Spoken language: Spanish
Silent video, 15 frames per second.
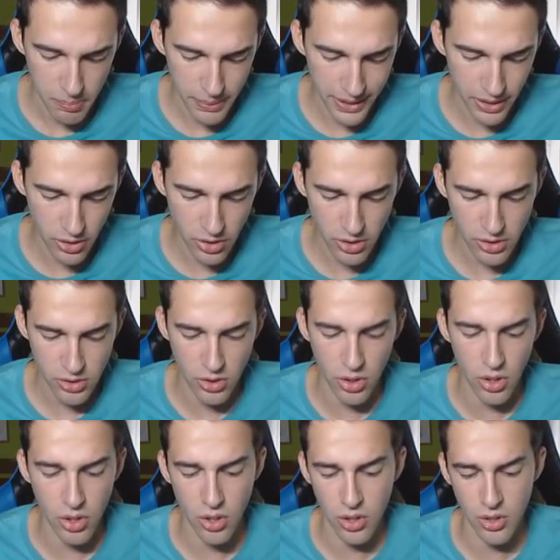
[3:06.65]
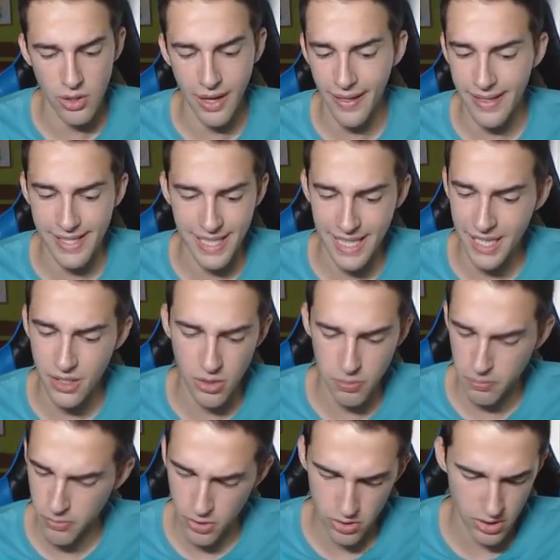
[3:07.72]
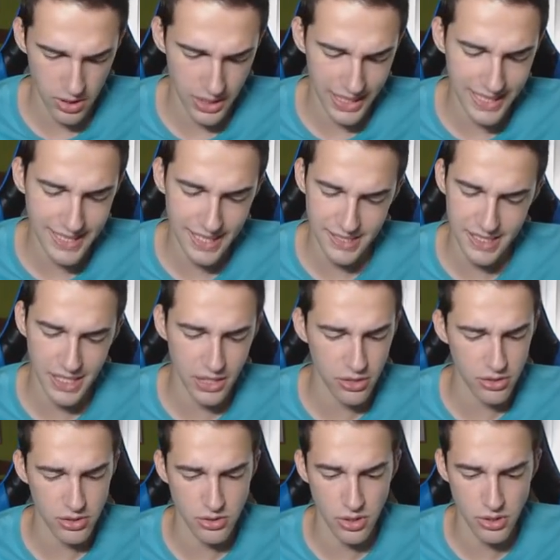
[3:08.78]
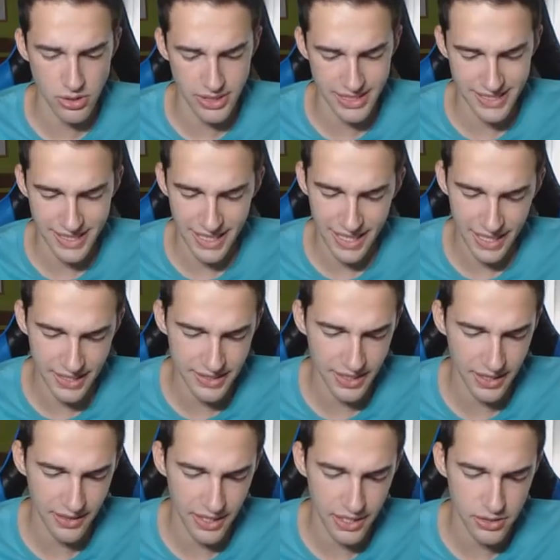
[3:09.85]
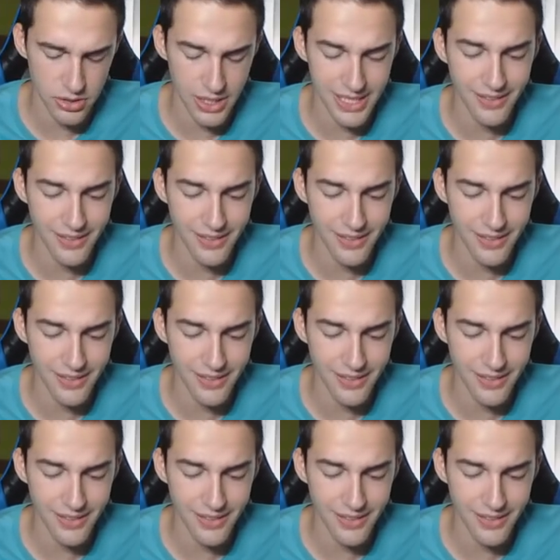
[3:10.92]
Pero con la descarga nos, nos quita, así que no, es inteligente hacer eso.